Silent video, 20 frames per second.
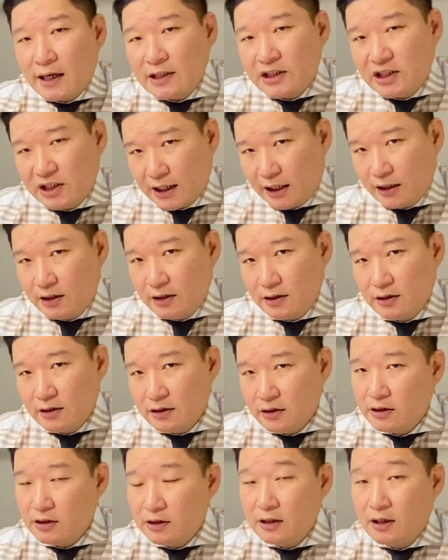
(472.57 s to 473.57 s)

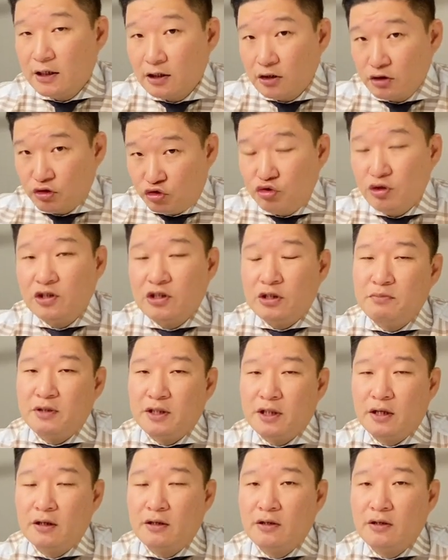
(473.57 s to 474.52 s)
시간을 주어집니다.